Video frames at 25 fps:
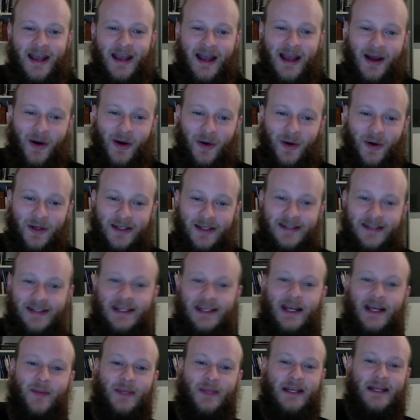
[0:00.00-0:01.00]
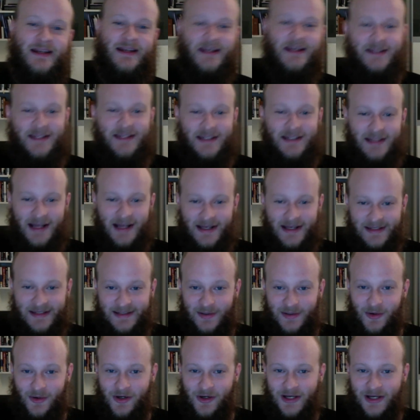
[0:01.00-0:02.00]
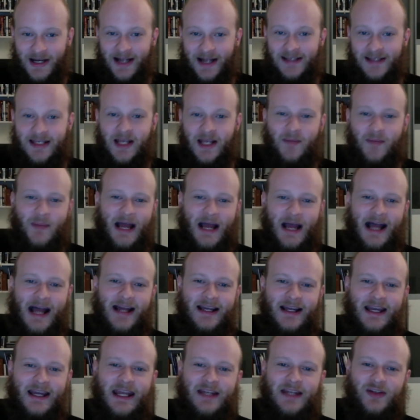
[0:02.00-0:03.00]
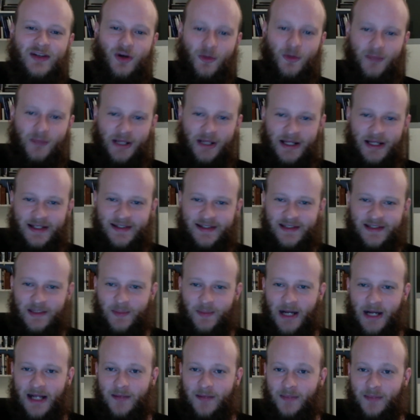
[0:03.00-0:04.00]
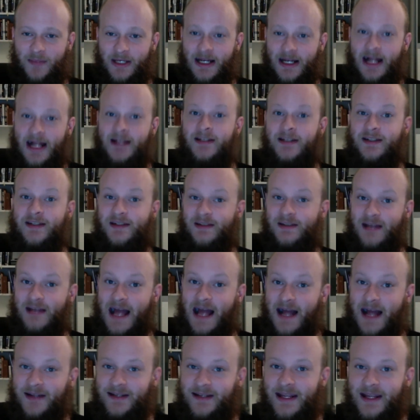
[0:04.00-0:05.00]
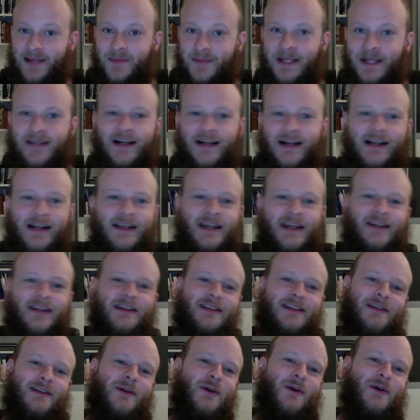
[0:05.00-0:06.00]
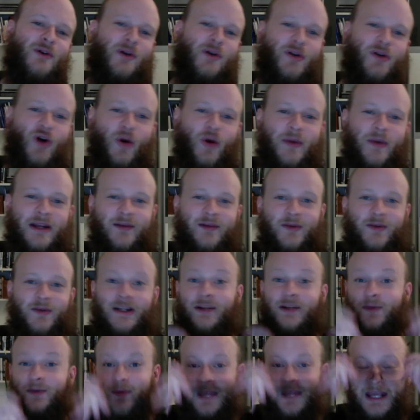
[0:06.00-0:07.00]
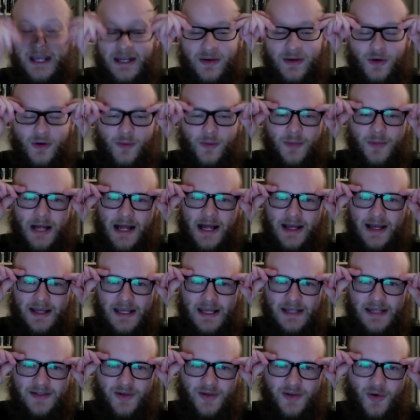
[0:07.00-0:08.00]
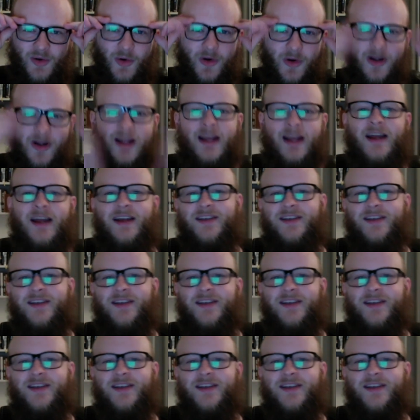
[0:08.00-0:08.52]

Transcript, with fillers: Und hier bietet sich das sogenannte Pareto-Prinzip an, benannt nach dem italienischen Ökonomen Wilfredo Pareto.